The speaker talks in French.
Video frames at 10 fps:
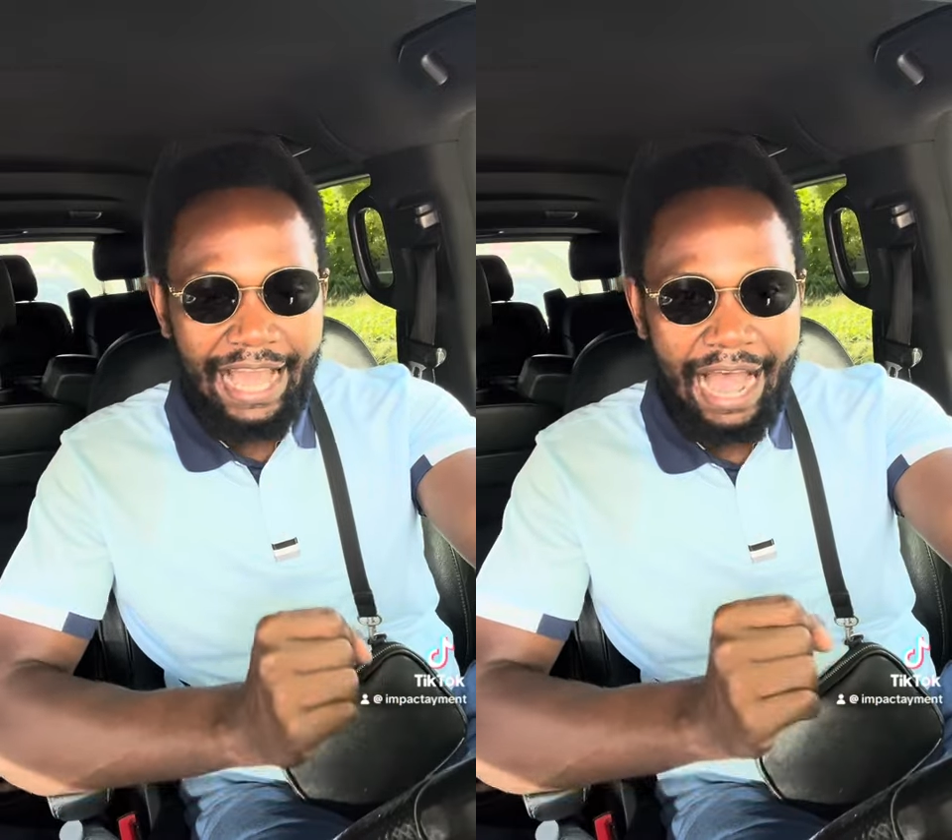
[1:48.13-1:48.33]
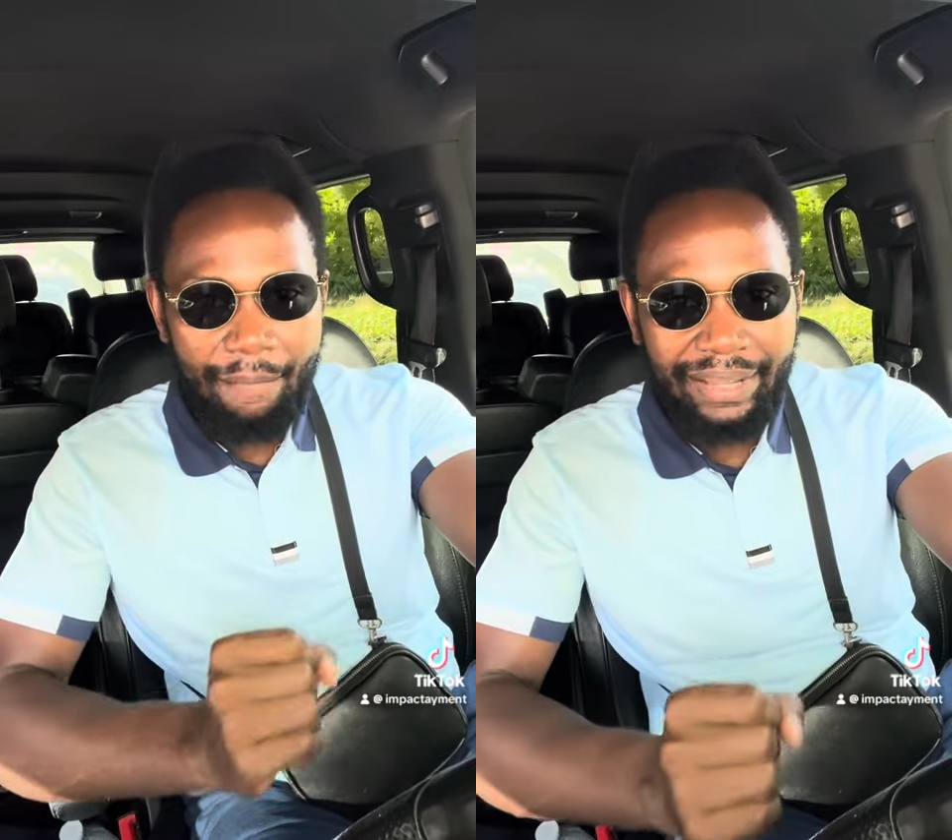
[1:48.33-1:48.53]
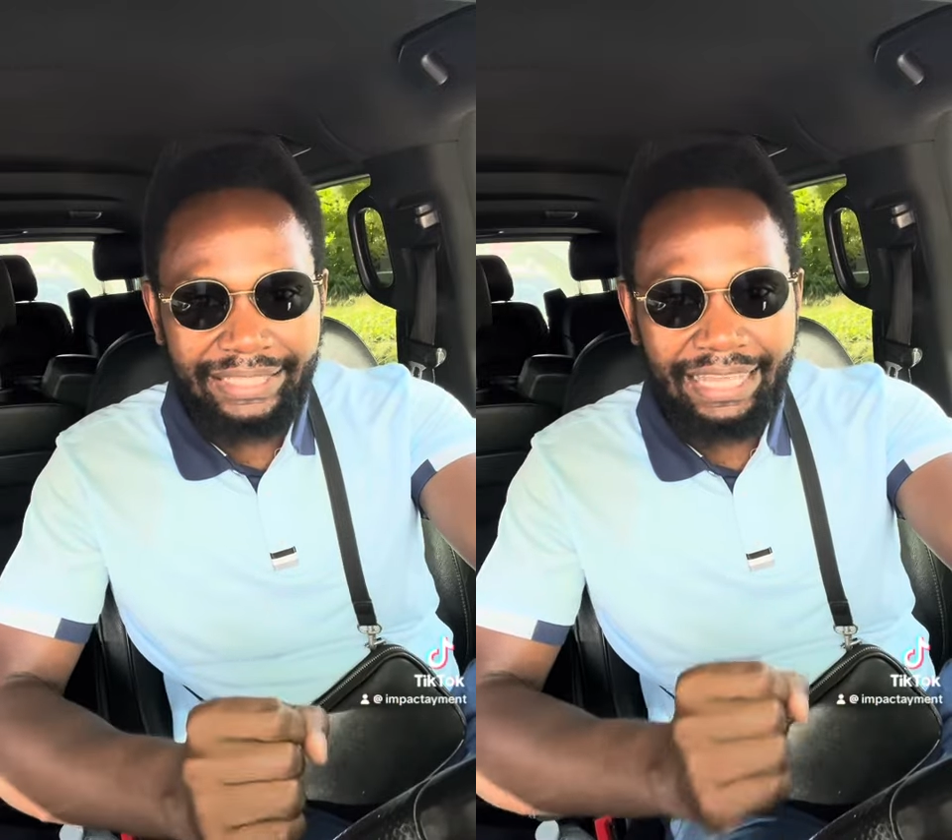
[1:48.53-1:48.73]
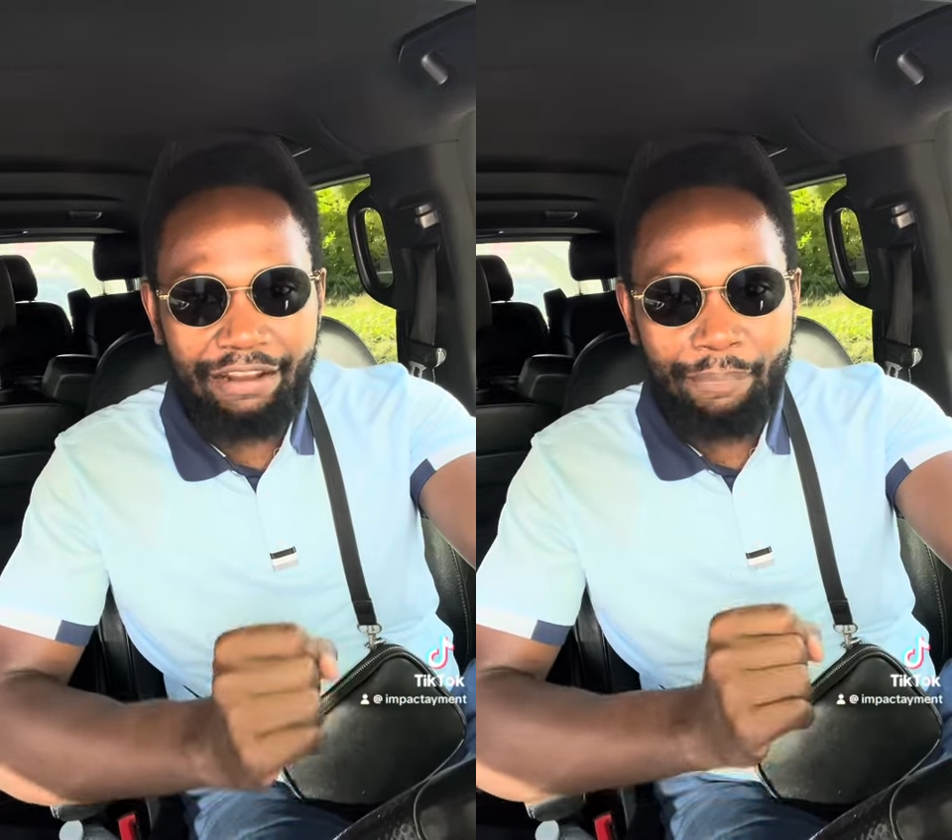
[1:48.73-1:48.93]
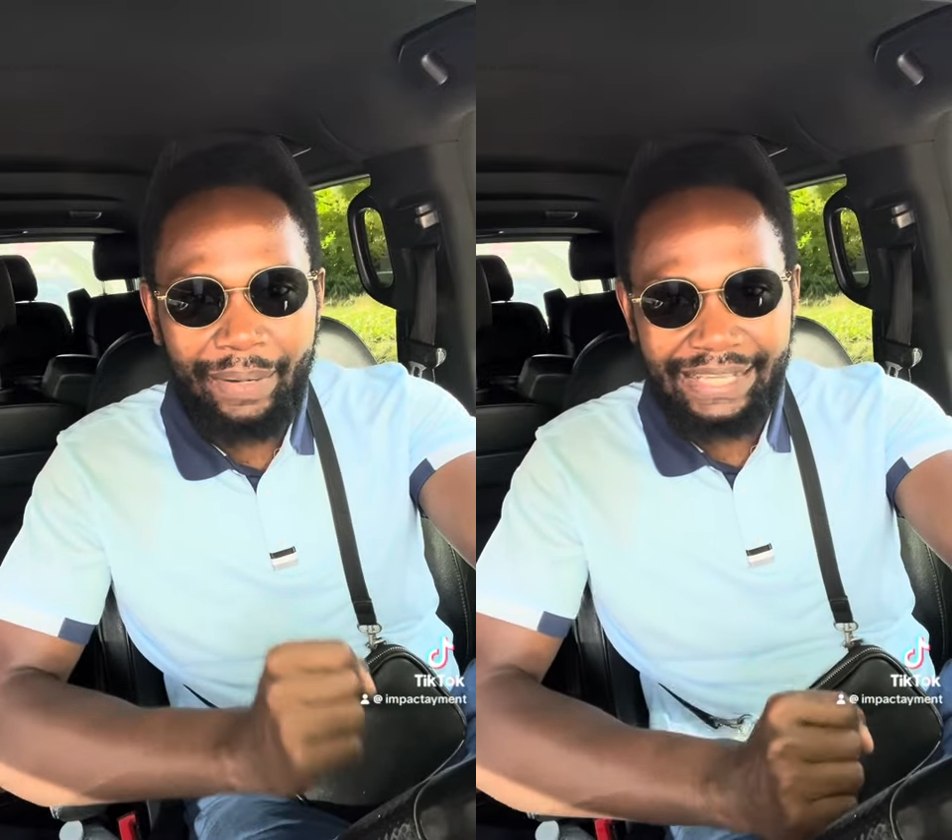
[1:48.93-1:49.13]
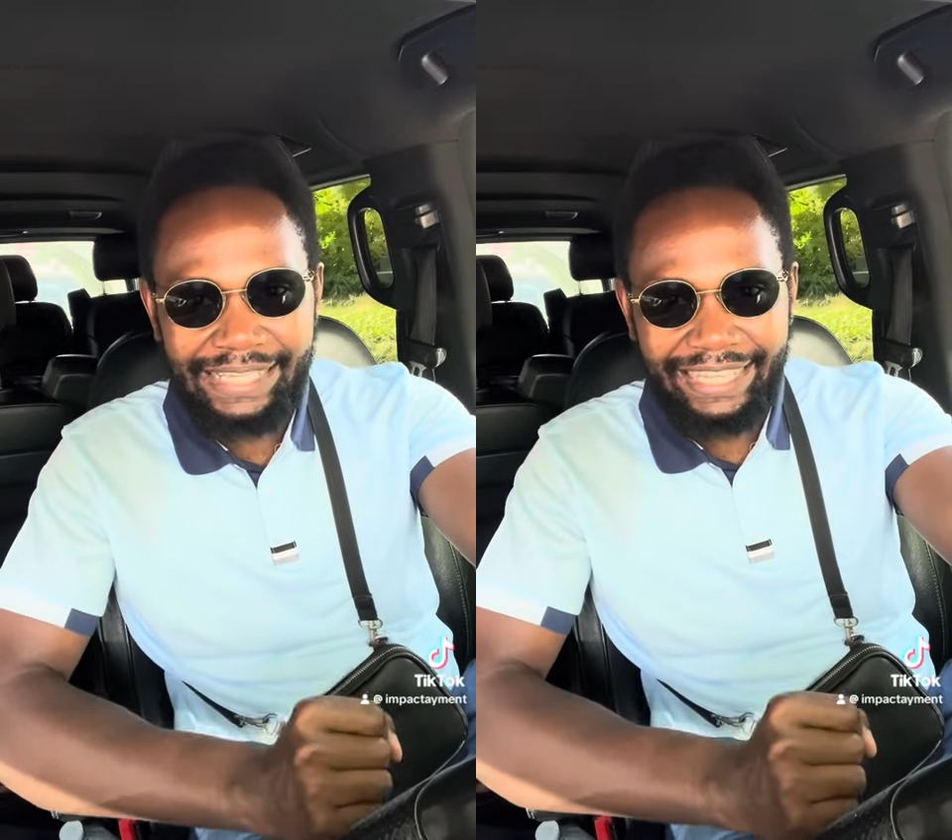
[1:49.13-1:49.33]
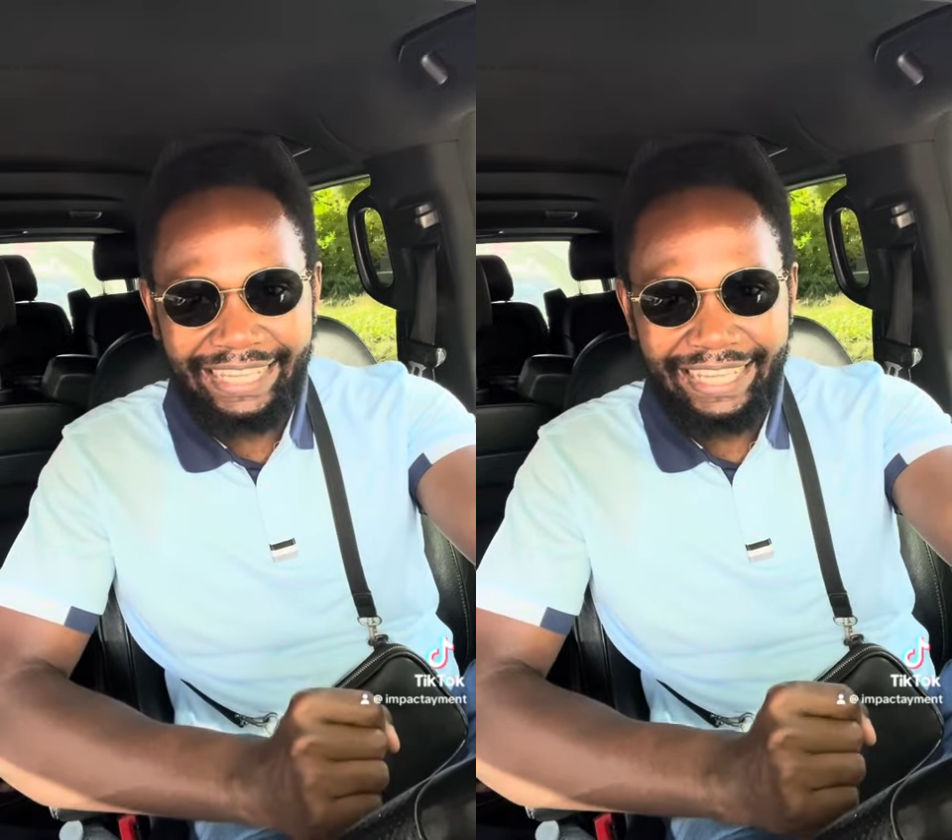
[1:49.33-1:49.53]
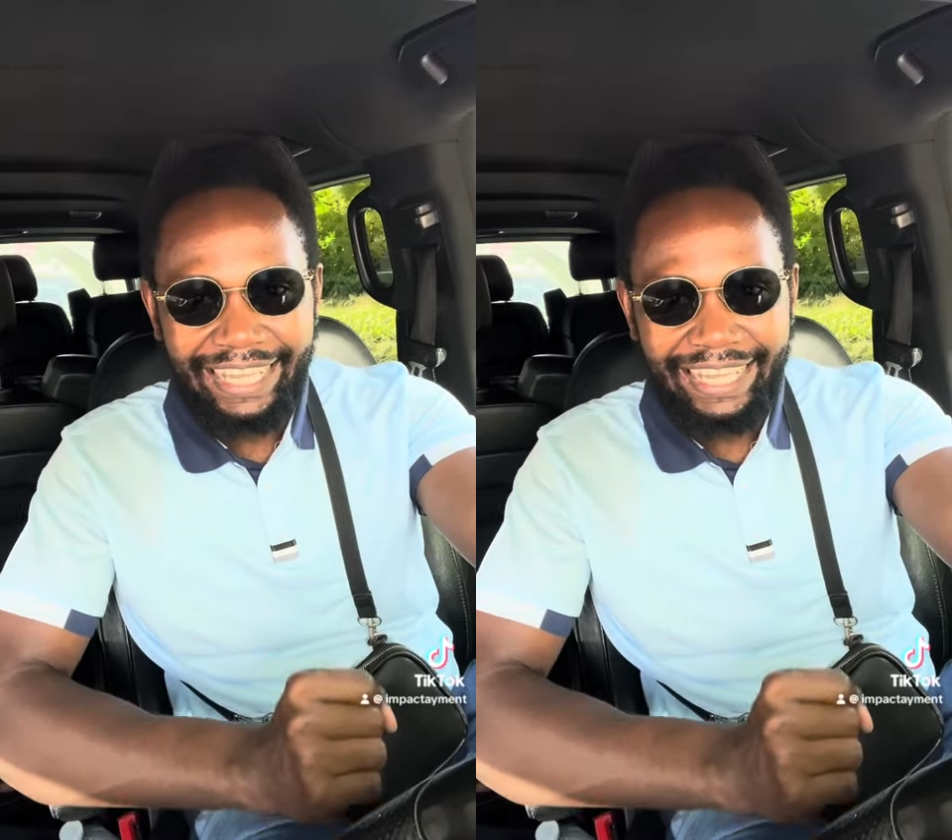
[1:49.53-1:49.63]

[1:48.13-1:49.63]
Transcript: en mettant la pensée